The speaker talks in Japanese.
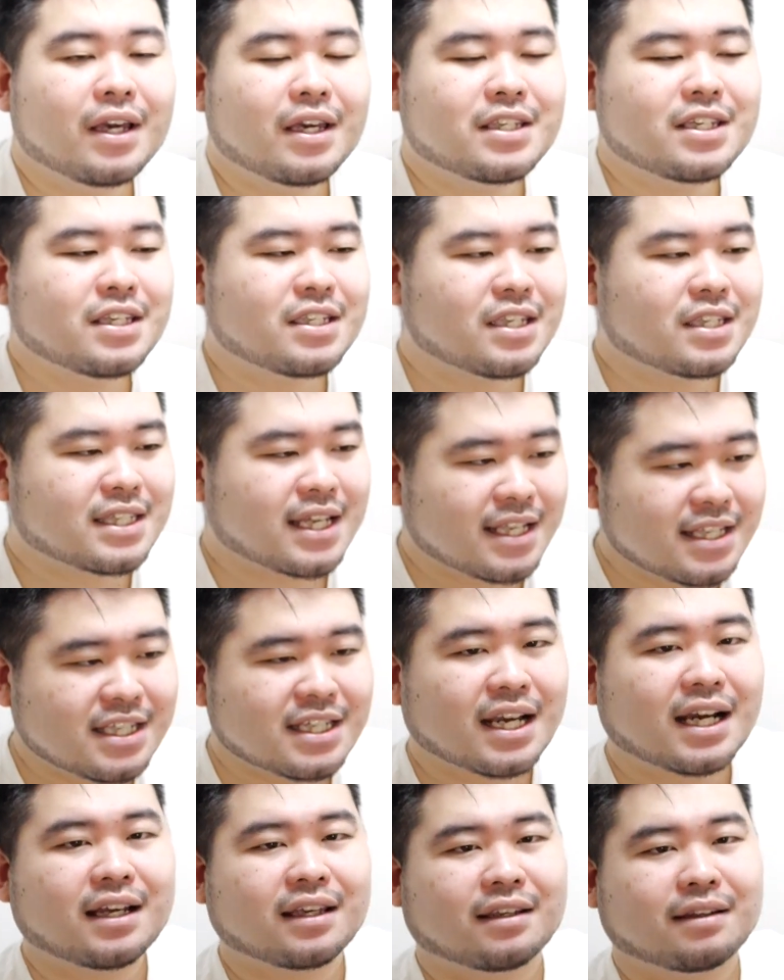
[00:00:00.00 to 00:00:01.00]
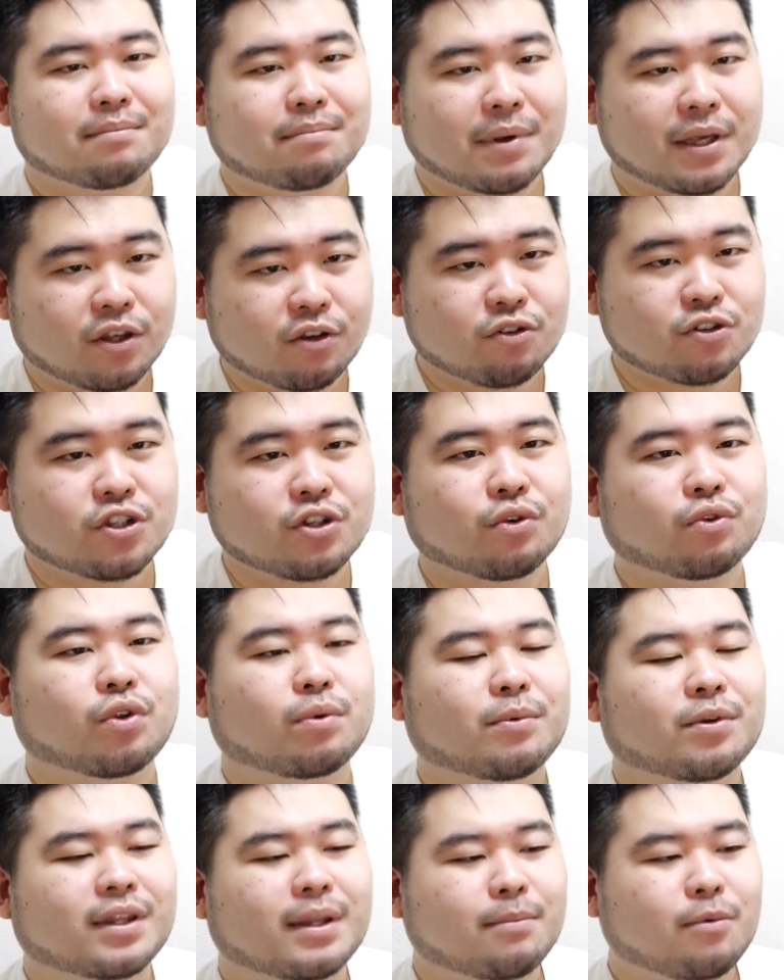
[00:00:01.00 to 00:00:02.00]
1日3時間勉強しよう
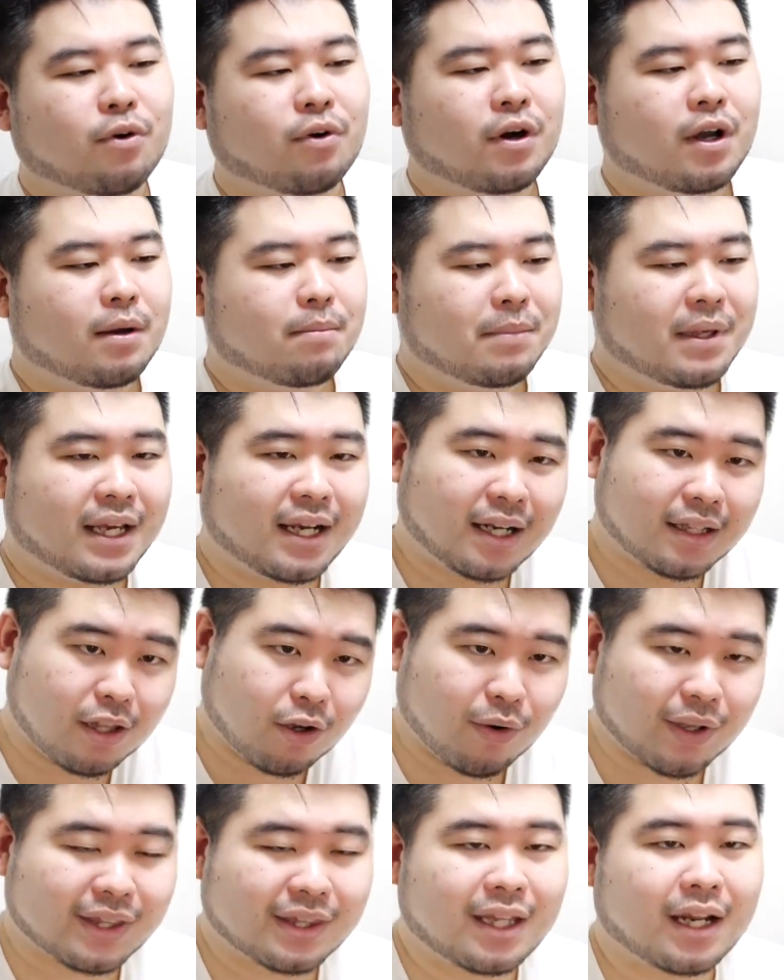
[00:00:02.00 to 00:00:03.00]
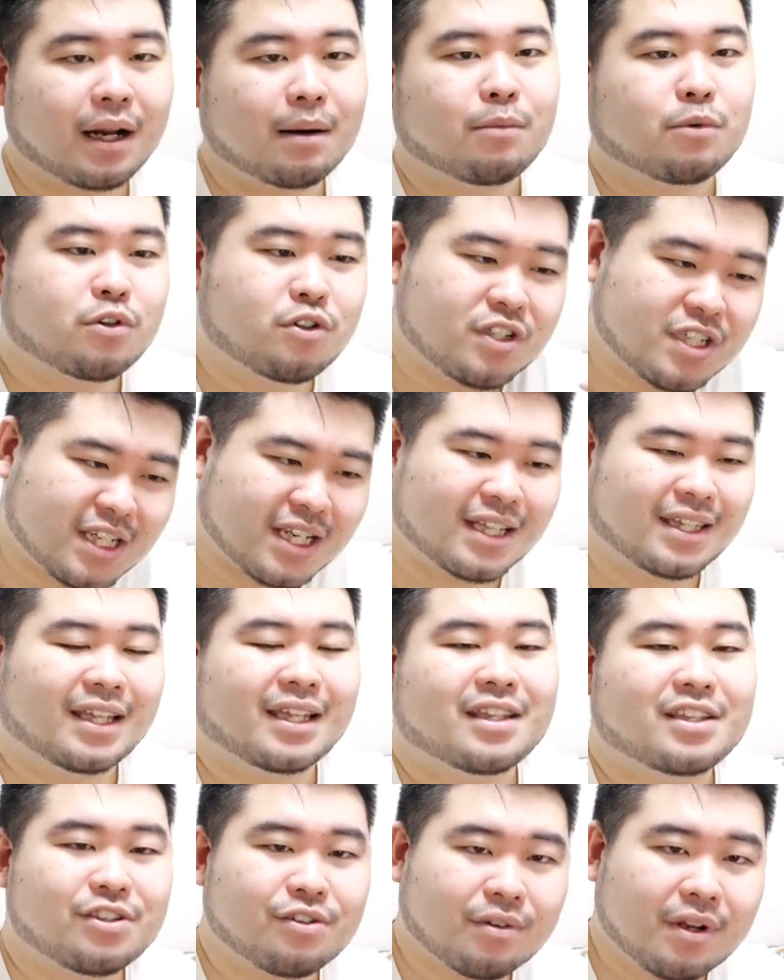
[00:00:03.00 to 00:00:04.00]
と思っても、3日で終わったらもう9時間
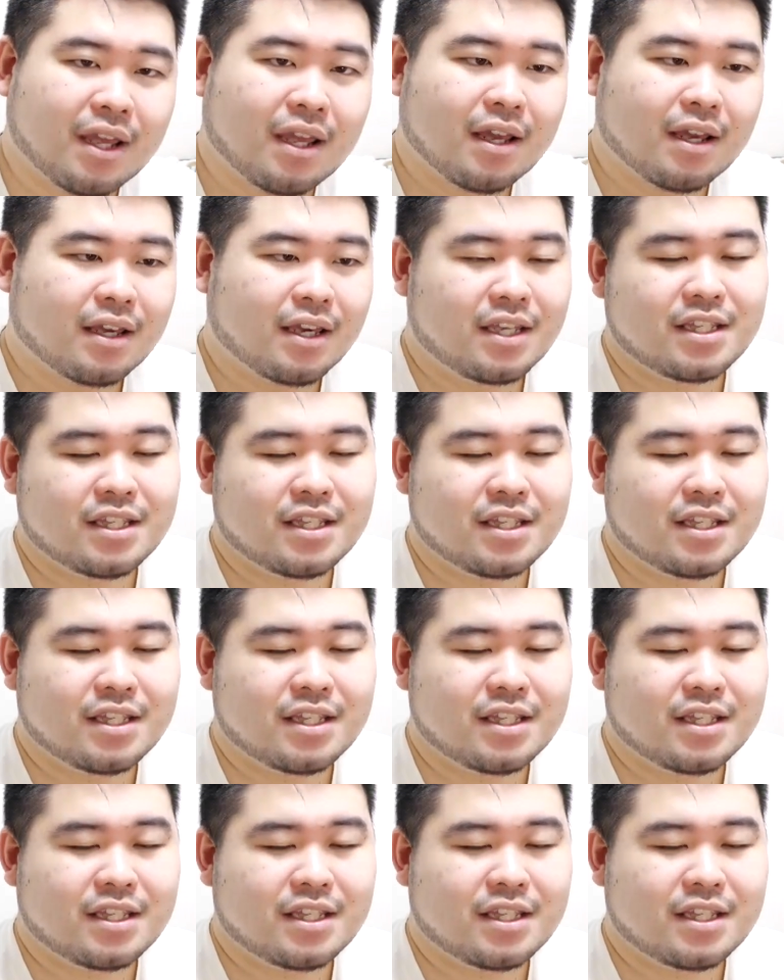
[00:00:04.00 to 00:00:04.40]
なんですよね。